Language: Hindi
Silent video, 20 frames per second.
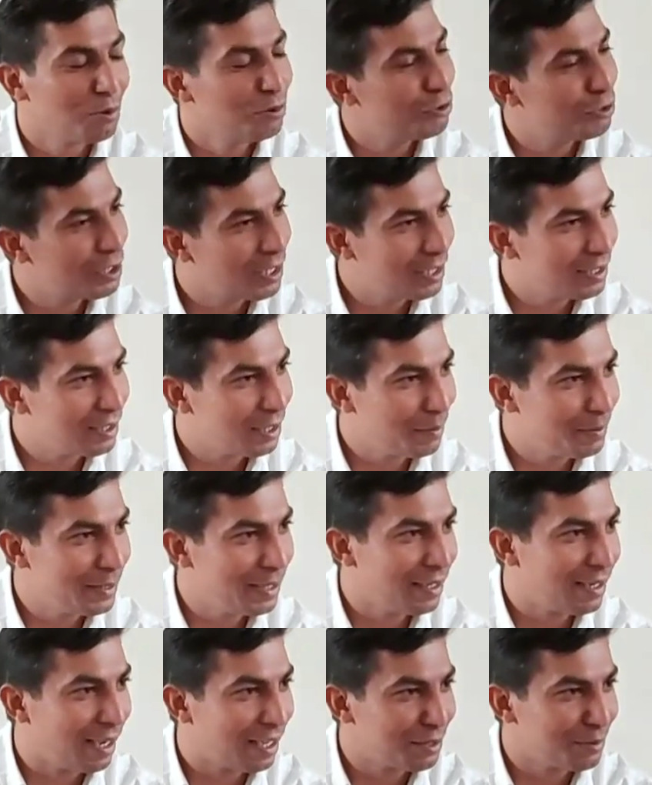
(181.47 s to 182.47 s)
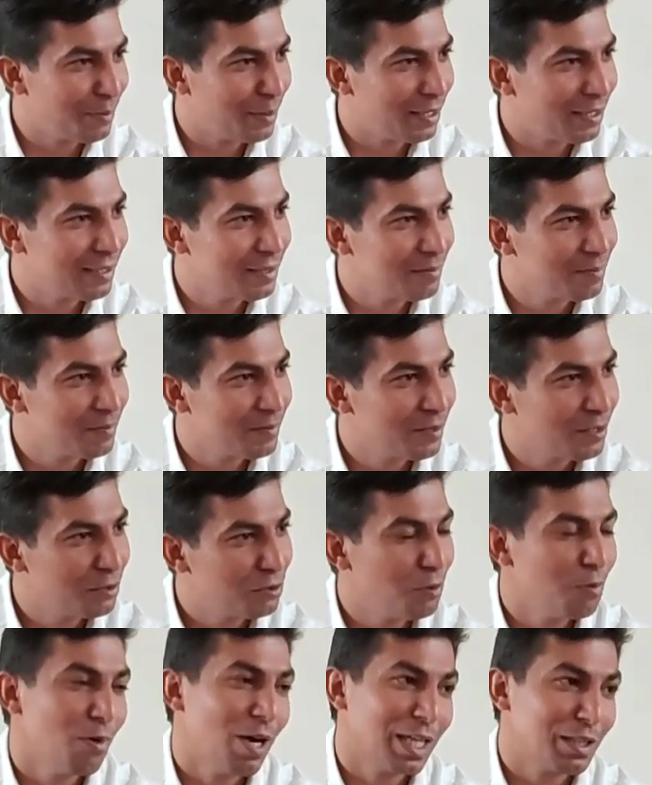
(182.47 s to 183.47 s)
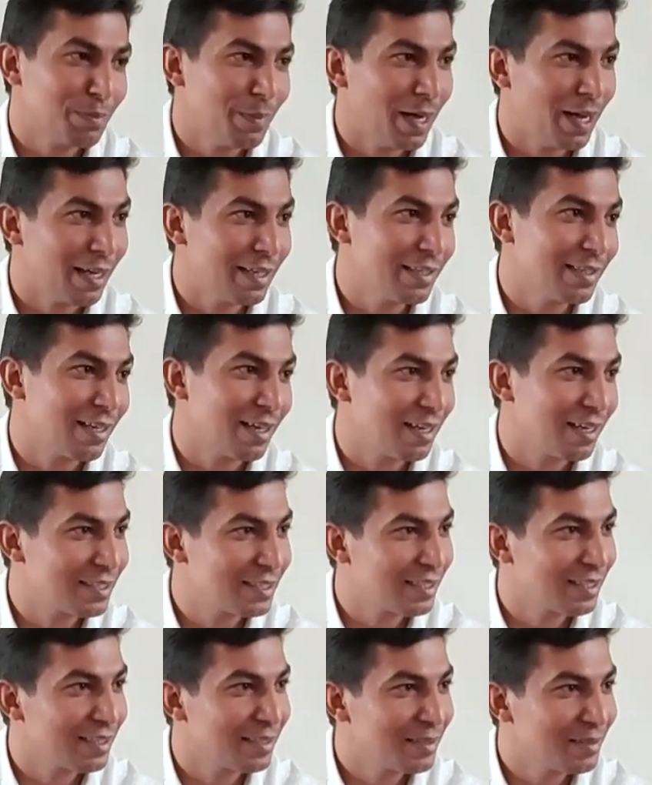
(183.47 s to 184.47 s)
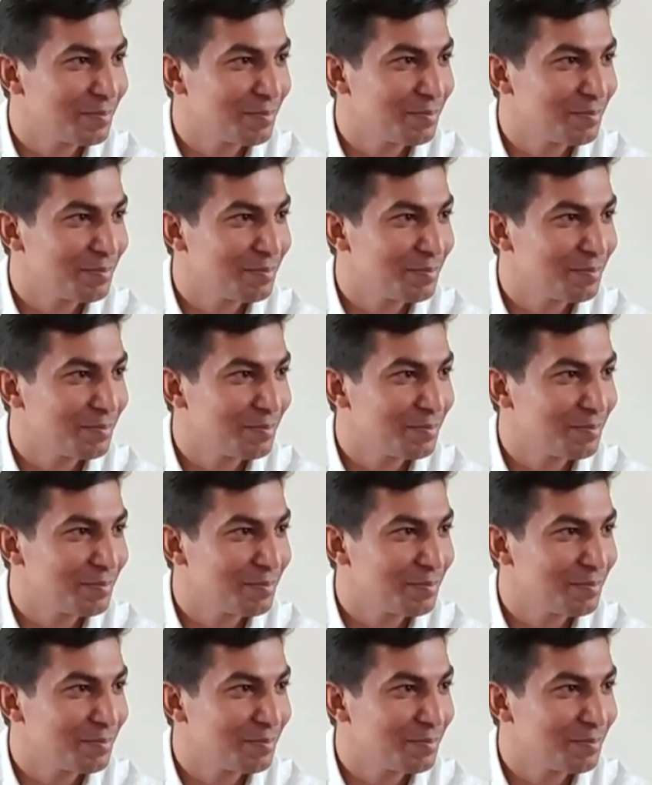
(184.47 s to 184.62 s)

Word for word: तो उसके अंदर भी एक आत्मा है तो वो आत्मा आई कहाँ से